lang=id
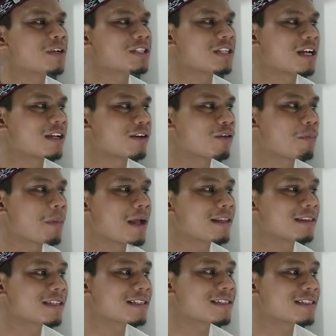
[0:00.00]
pasangan
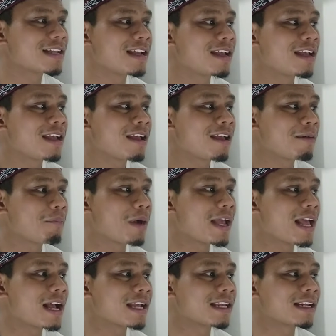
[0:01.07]
romantis
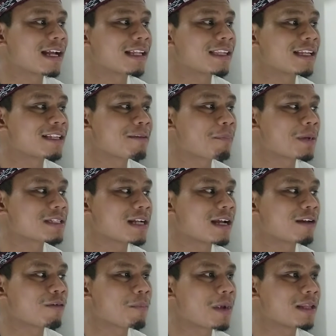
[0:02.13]
bayangin katanya
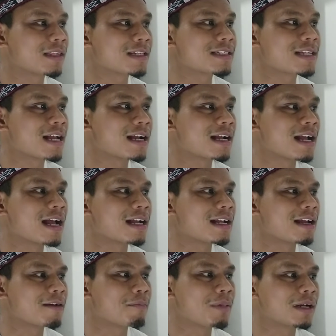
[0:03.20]
pasangan romantis yang
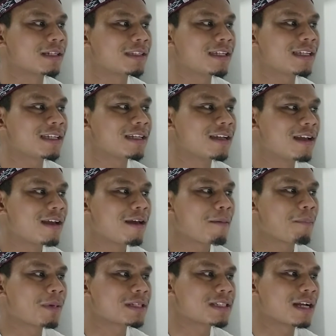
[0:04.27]
gagah berarti
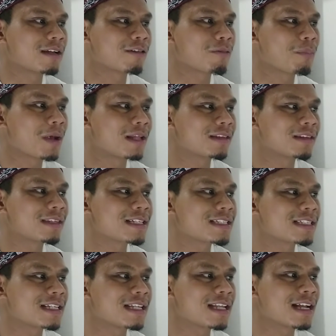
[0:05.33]
pasangan
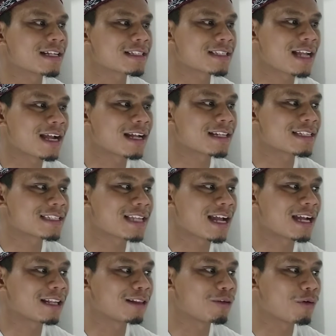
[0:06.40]
romantis yang
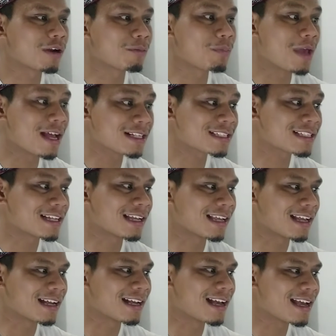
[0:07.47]
sangat-sangat luar biasa
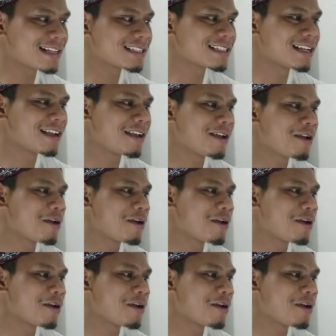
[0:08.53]
ya guys